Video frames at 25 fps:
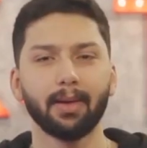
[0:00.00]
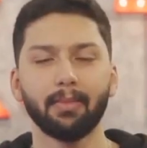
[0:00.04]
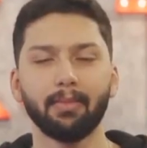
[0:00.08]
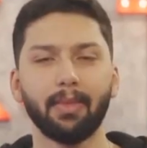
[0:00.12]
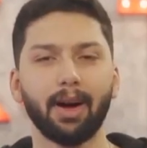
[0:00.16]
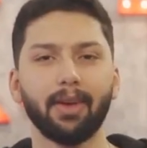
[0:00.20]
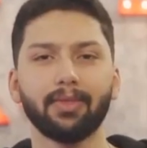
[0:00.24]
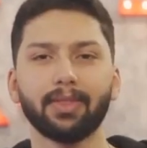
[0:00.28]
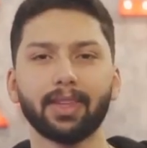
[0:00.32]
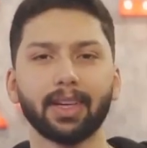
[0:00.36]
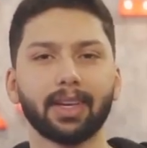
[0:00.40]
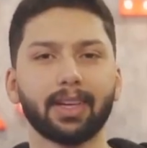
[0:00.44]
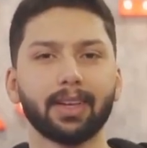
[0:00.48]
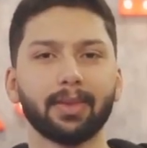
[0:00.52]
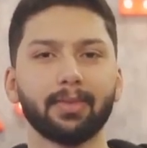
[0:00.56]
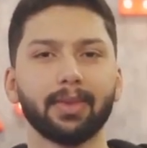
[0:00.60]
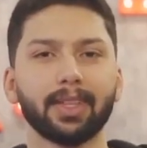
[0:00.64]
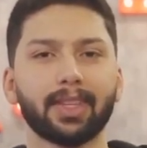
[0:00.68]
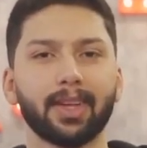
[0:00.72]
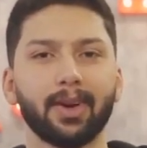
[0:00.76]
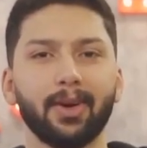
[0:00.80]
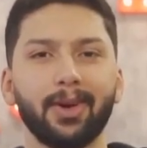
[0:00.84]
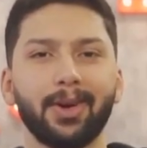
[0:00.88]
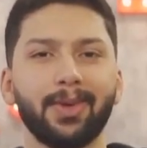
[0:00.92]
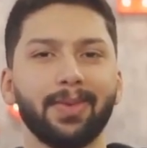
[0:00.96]
ما افتكر
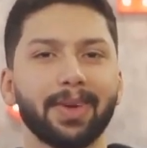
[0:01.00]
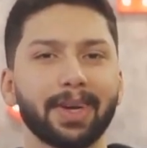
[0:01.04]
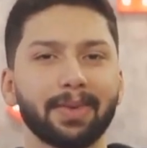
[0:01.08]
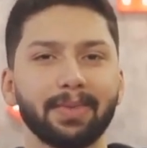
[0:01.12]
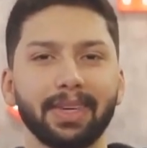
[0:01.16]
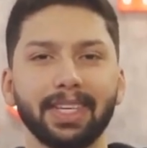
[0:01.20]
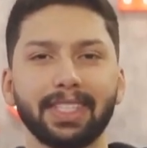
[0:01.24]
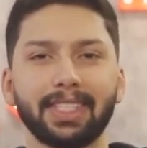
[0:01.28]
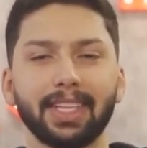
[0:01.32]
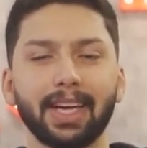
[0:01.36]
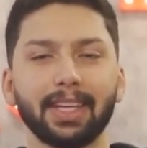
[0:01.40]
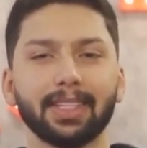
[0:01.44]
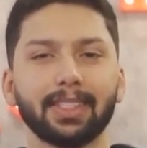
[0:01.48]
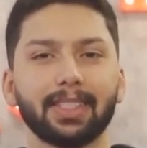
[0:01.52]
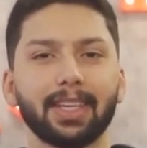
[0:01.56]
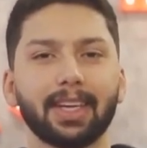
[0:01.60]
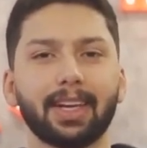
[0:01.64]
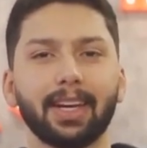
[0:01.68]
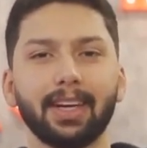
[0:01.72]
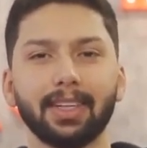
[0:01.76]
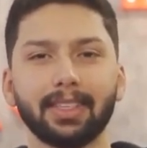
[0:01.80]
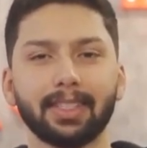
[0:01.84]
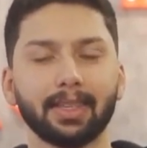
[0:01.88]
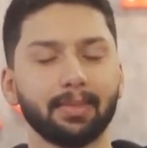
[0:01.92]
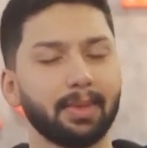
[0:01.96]
متى اول مره ربحت جائزه
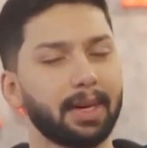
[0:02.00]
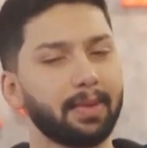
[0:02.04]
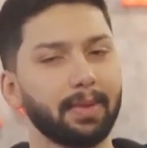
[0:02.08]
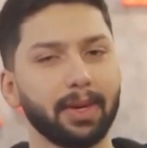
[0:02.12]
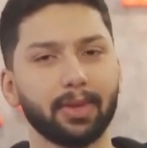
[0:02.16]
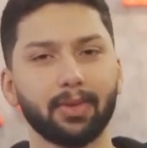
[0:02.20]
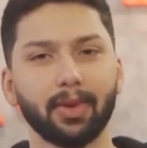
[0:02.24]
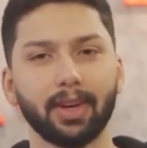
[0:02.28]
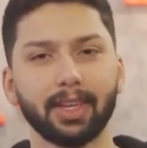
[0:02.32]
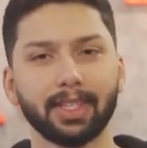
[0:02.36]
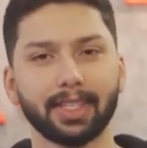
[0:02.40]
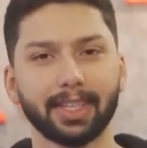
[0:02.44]
شكلي لسه ما ربحت ولا